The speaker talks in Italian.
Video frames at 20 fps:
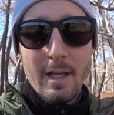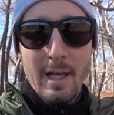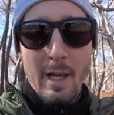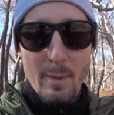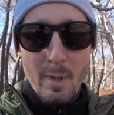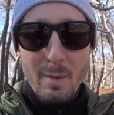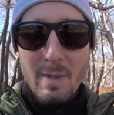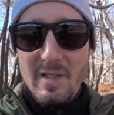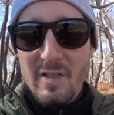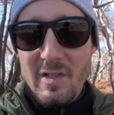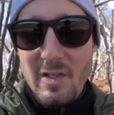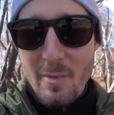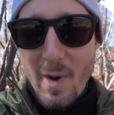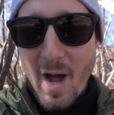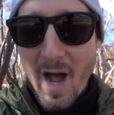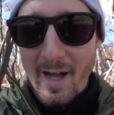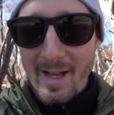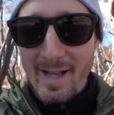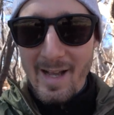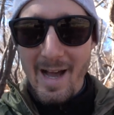la
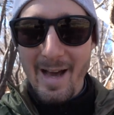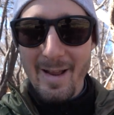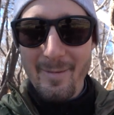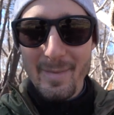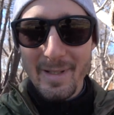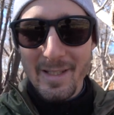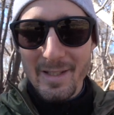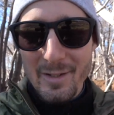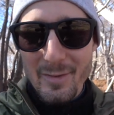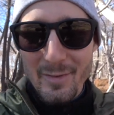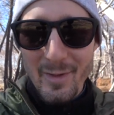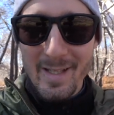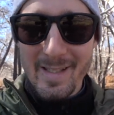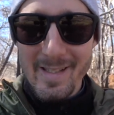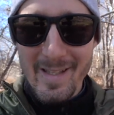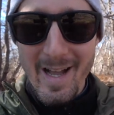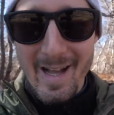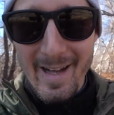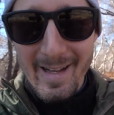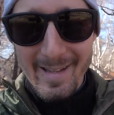primissima arma di
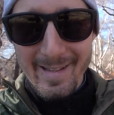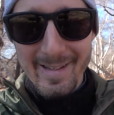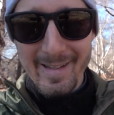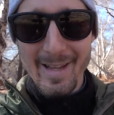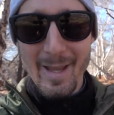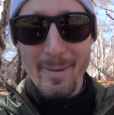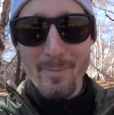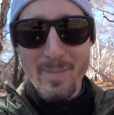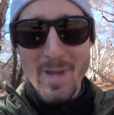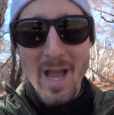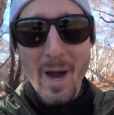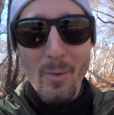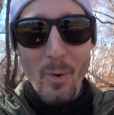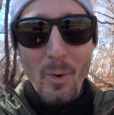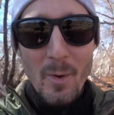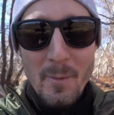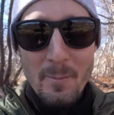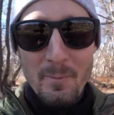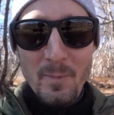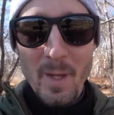difesa che
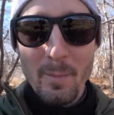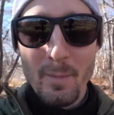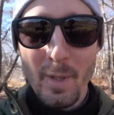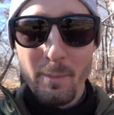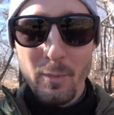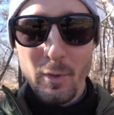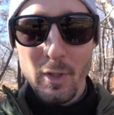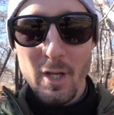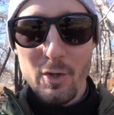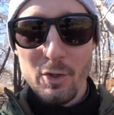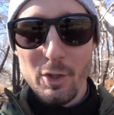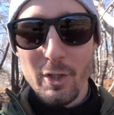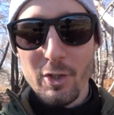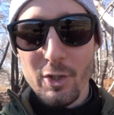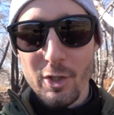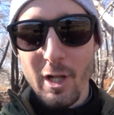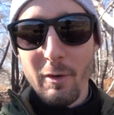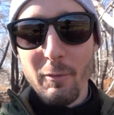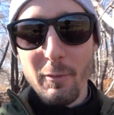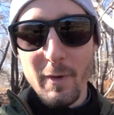abbiamo per
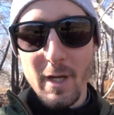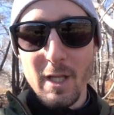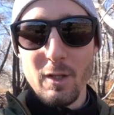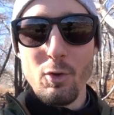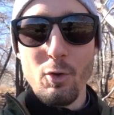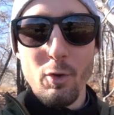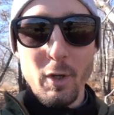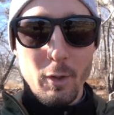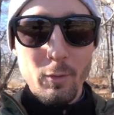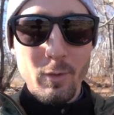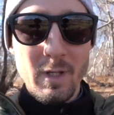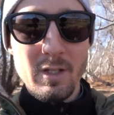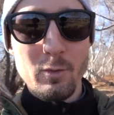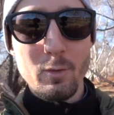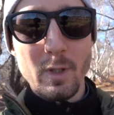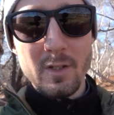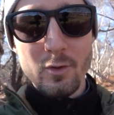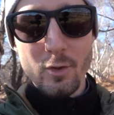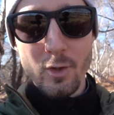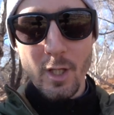proteggerci dal freddo in una
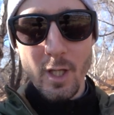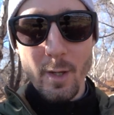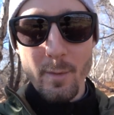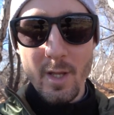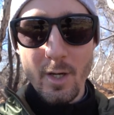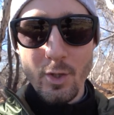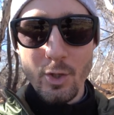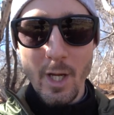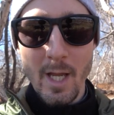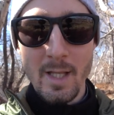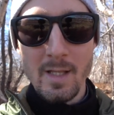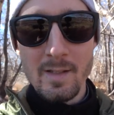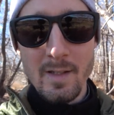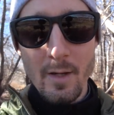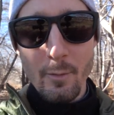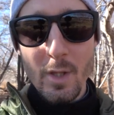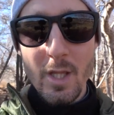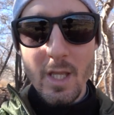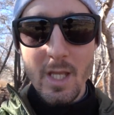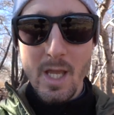situazione di
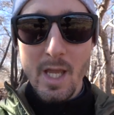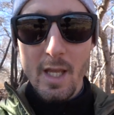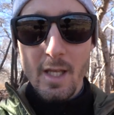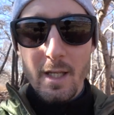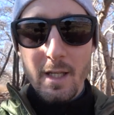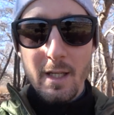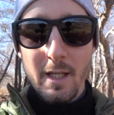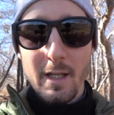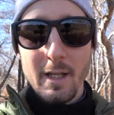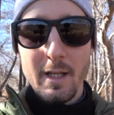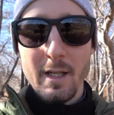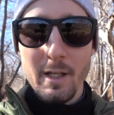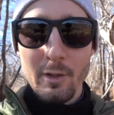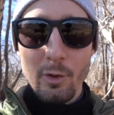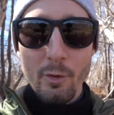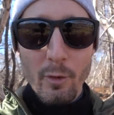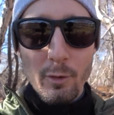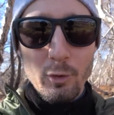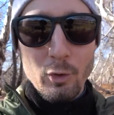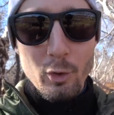emergenza quindi eh,
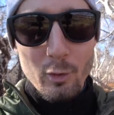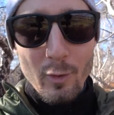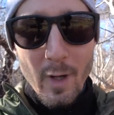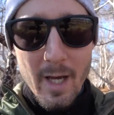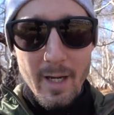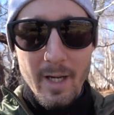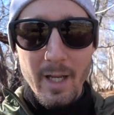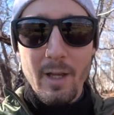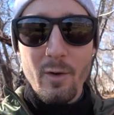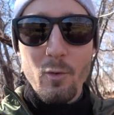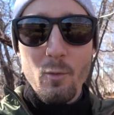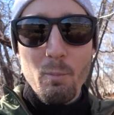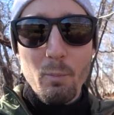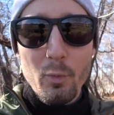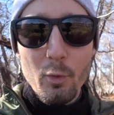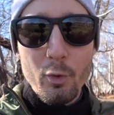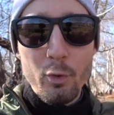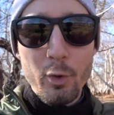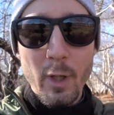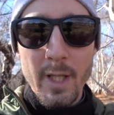dovrò trovare un
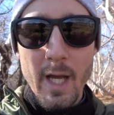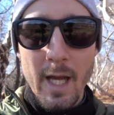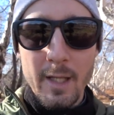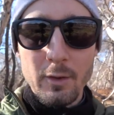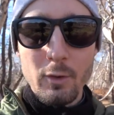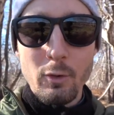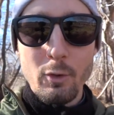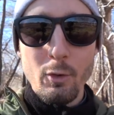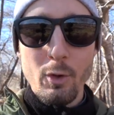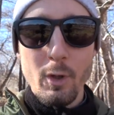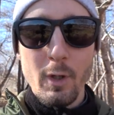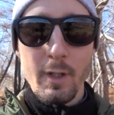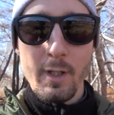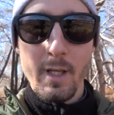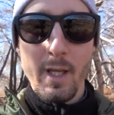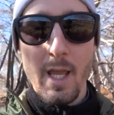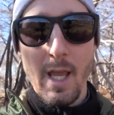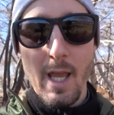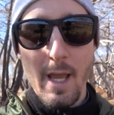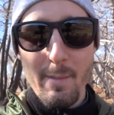punto adatto
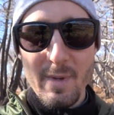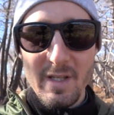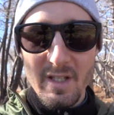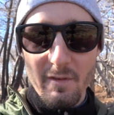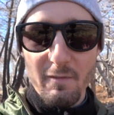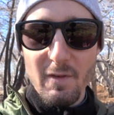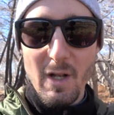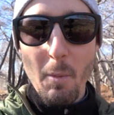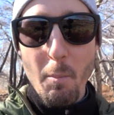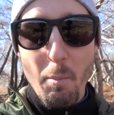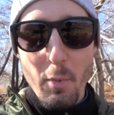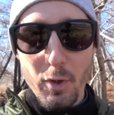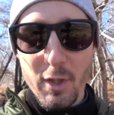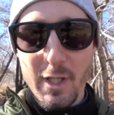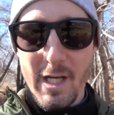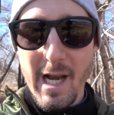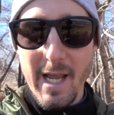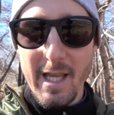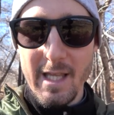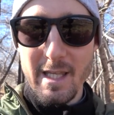e mi servirà un po'
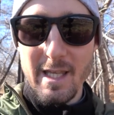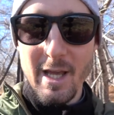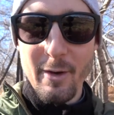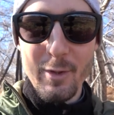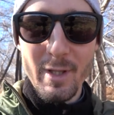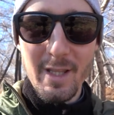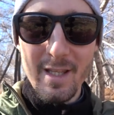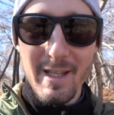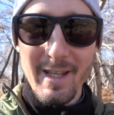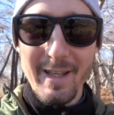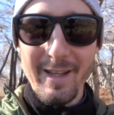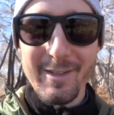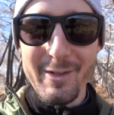di legna quindi